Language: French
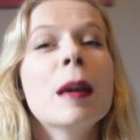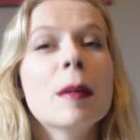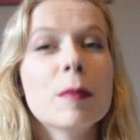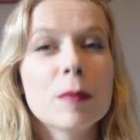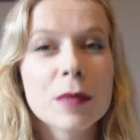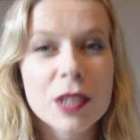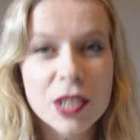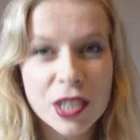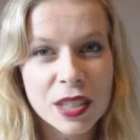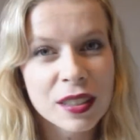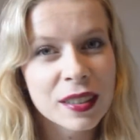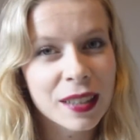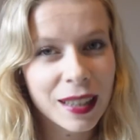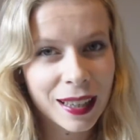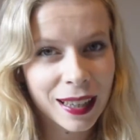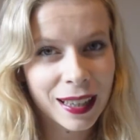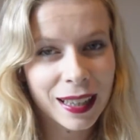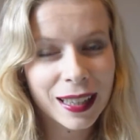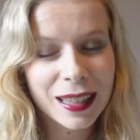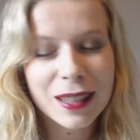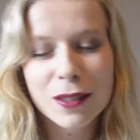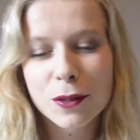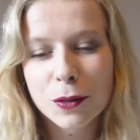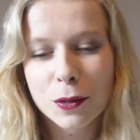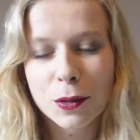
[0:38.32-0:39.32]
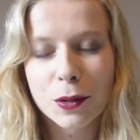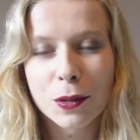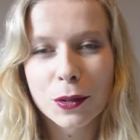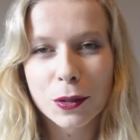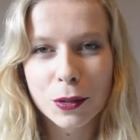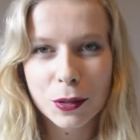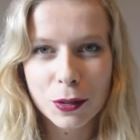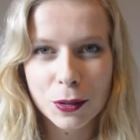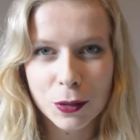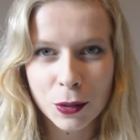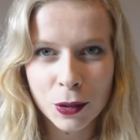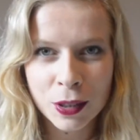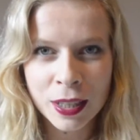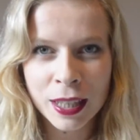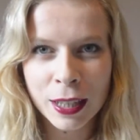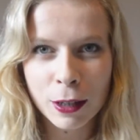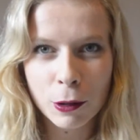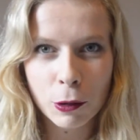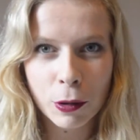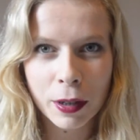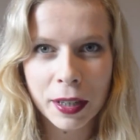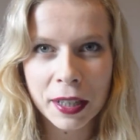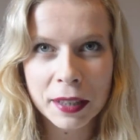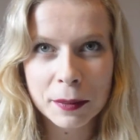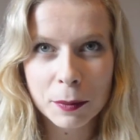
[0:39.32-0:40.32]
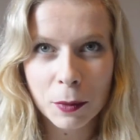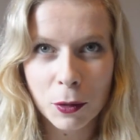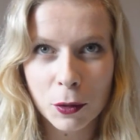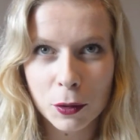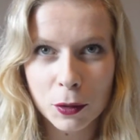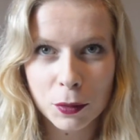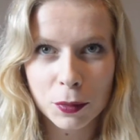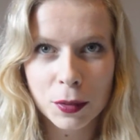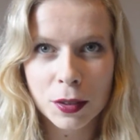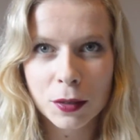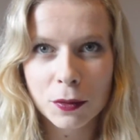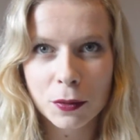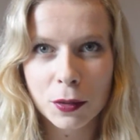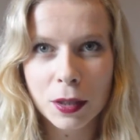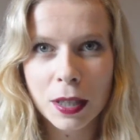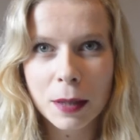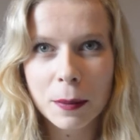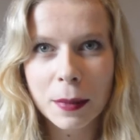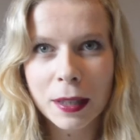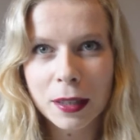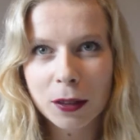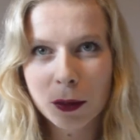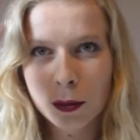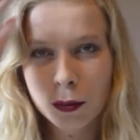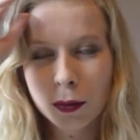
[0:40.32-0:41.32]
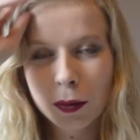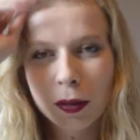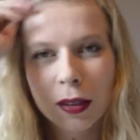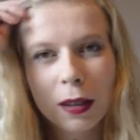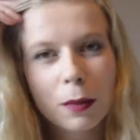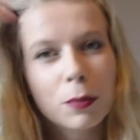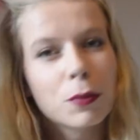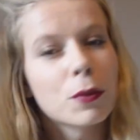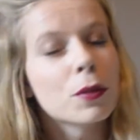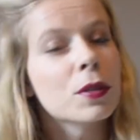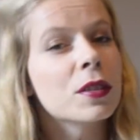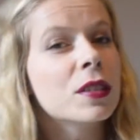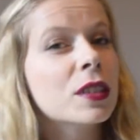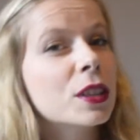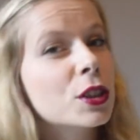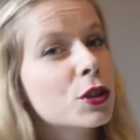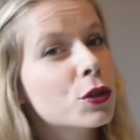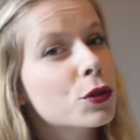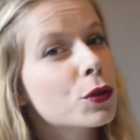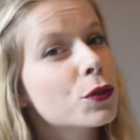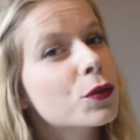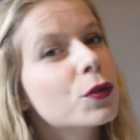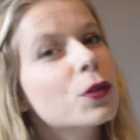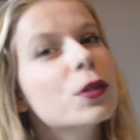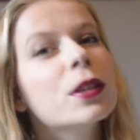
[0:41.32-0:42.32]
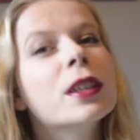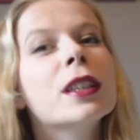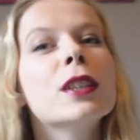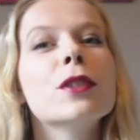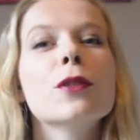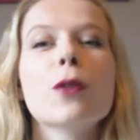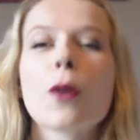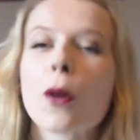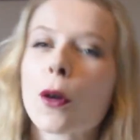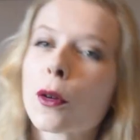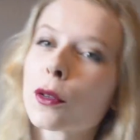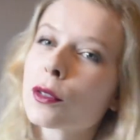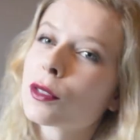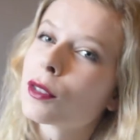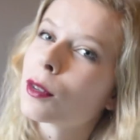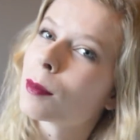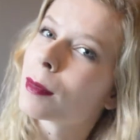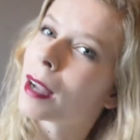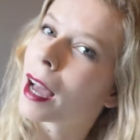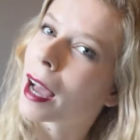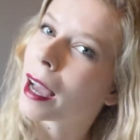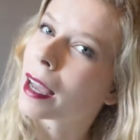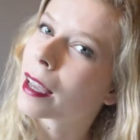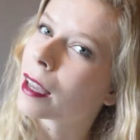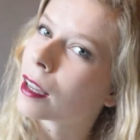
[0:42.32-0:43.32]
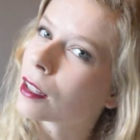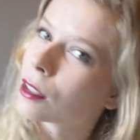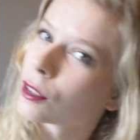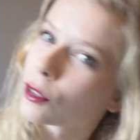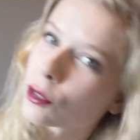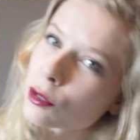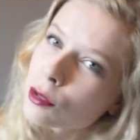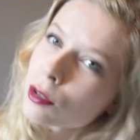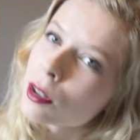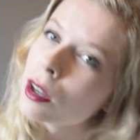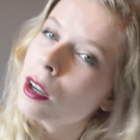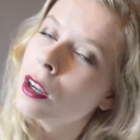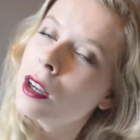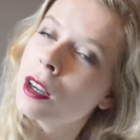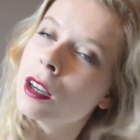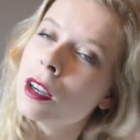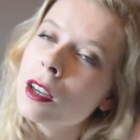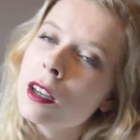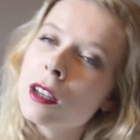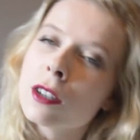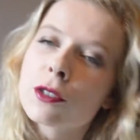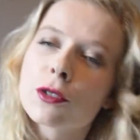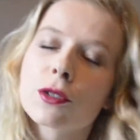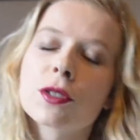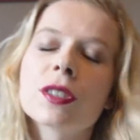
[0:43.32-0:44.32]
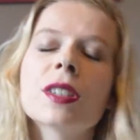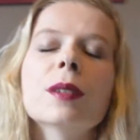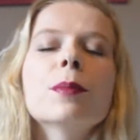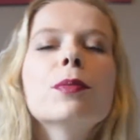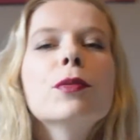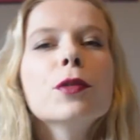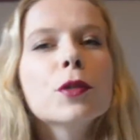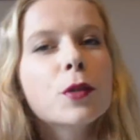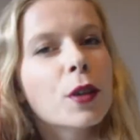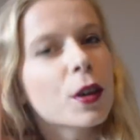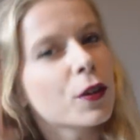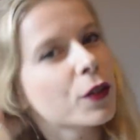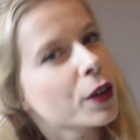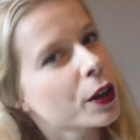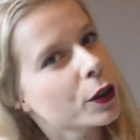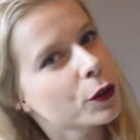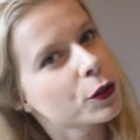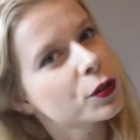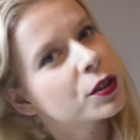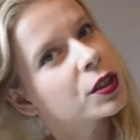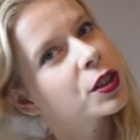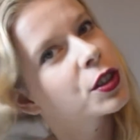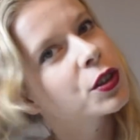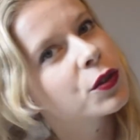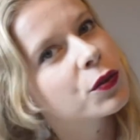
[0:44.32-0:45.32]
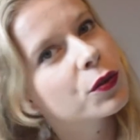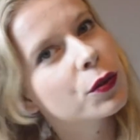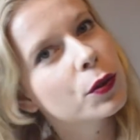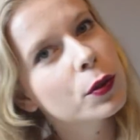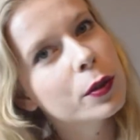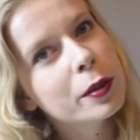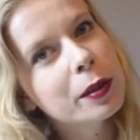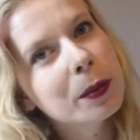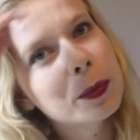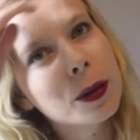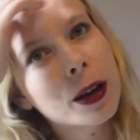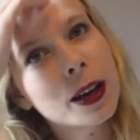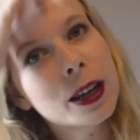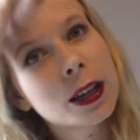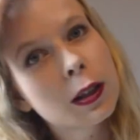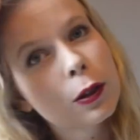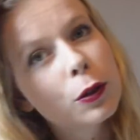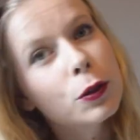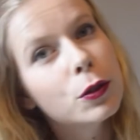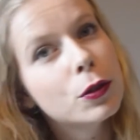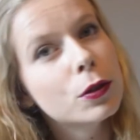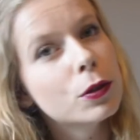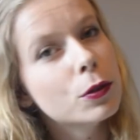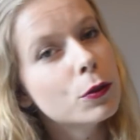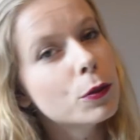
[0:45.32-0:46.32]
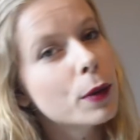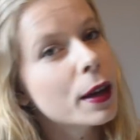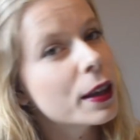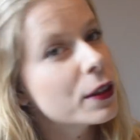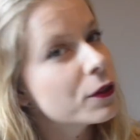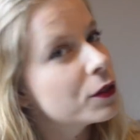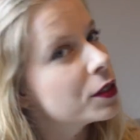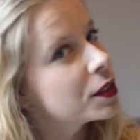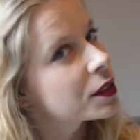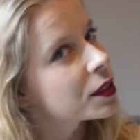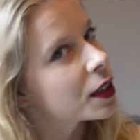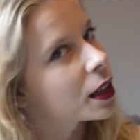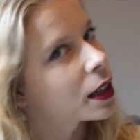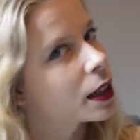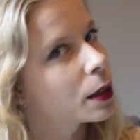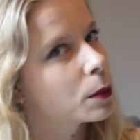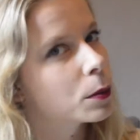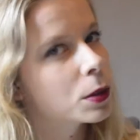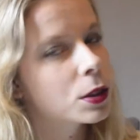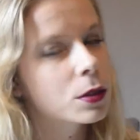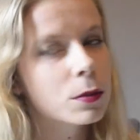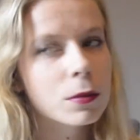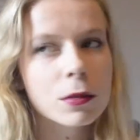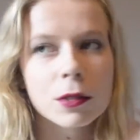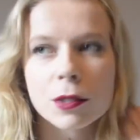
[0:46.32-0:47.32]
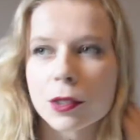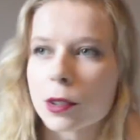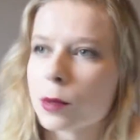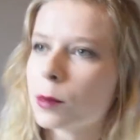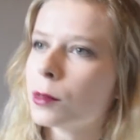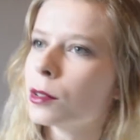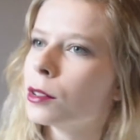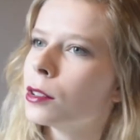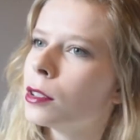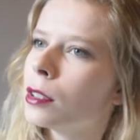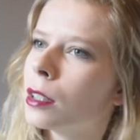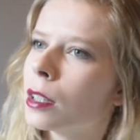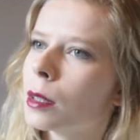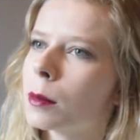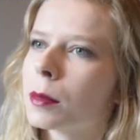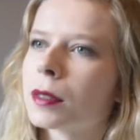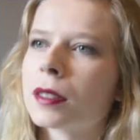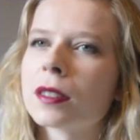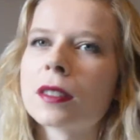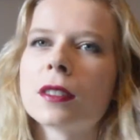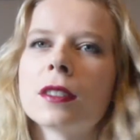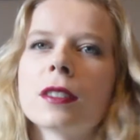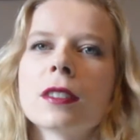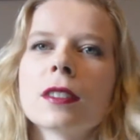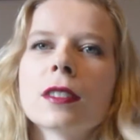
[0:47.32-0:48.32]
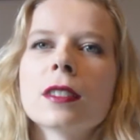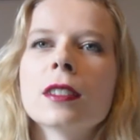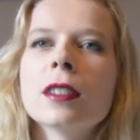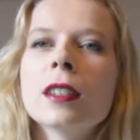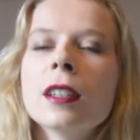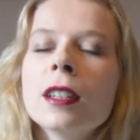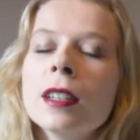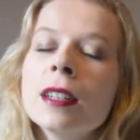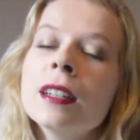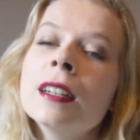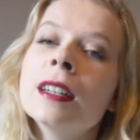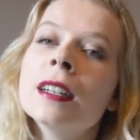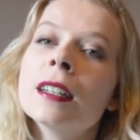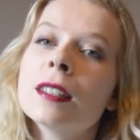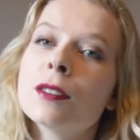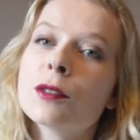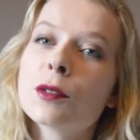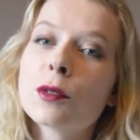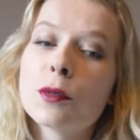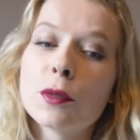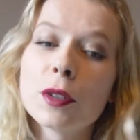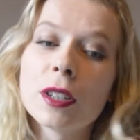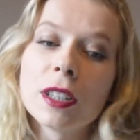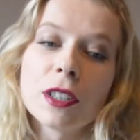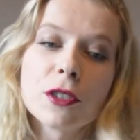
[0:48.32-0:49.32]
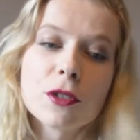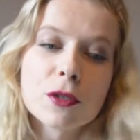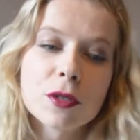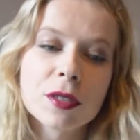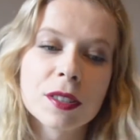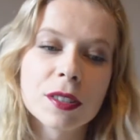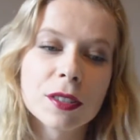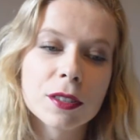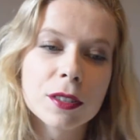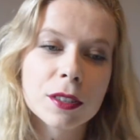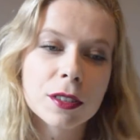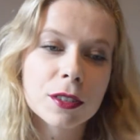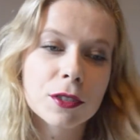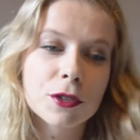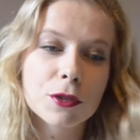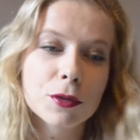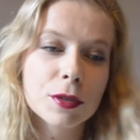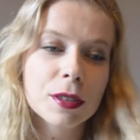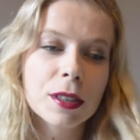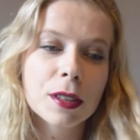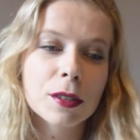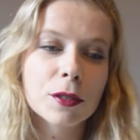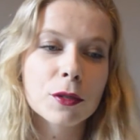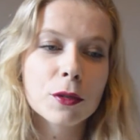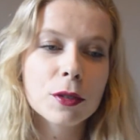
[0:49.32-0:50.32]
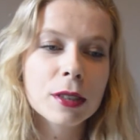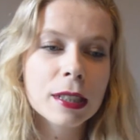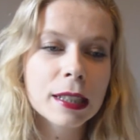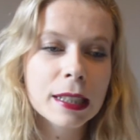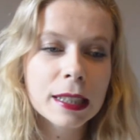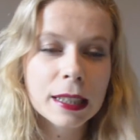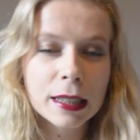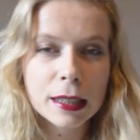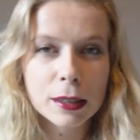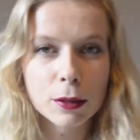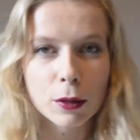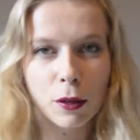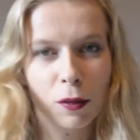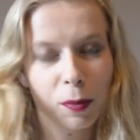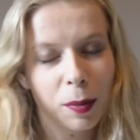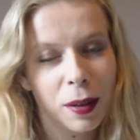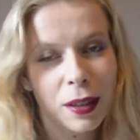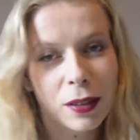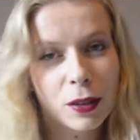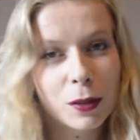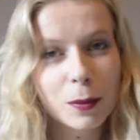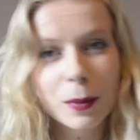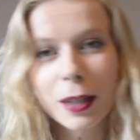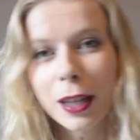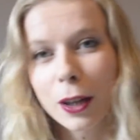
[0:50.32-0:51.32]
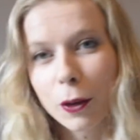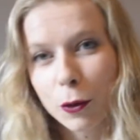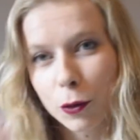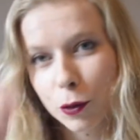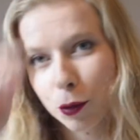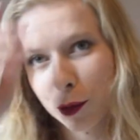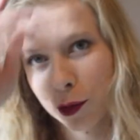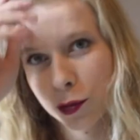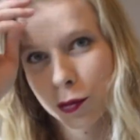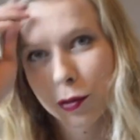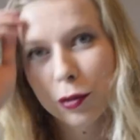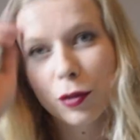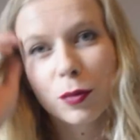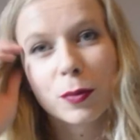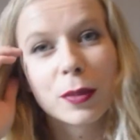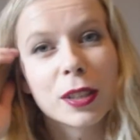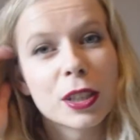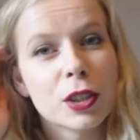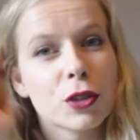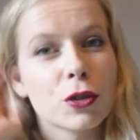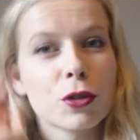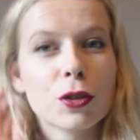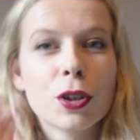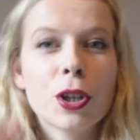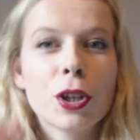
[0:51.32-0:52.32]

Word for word: mais j'essaierai de tenir le rythme. Ensuite, veuillez m'excuser pour ces cheveux qui ne ressemblent à rien, je, sais plus quoi faire de ces cheveux, il paraît que le, wavy c'est à la mode, bon tant mieux, hein, parce que... Donc voilà, je, sais, je suis désolée, ils doivent pas ressembler à grand chose, mais je,